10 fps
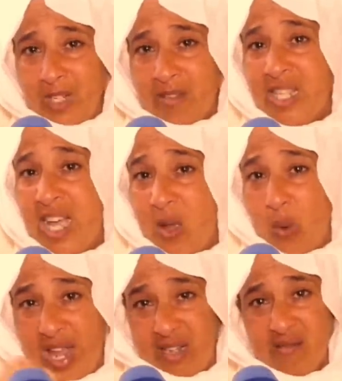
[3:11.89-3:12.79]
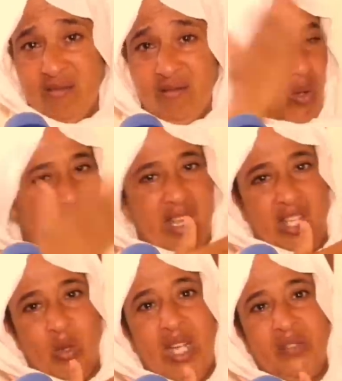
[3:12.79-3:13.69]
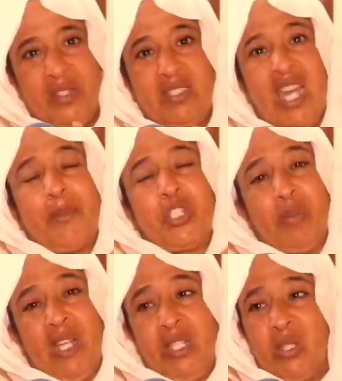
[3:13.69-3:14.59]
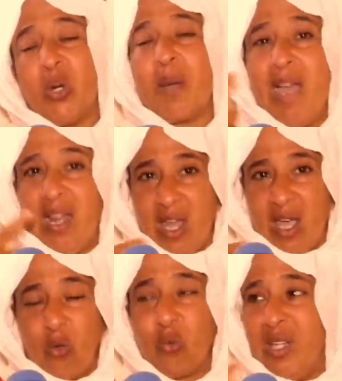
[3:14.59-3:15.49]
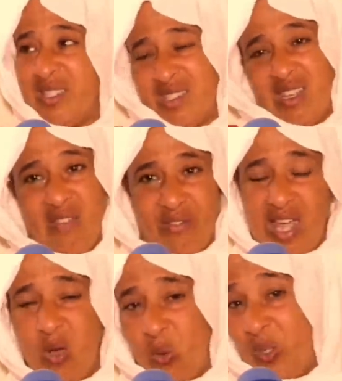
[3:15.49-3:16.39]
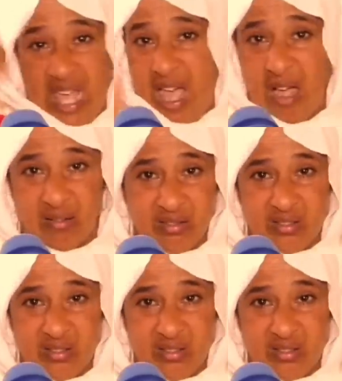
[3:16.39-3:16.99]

بدا واحد وخلى هاد واحد في الدار باش تبقى تدور مع العقول ويلصقها في العقول ولكن آه.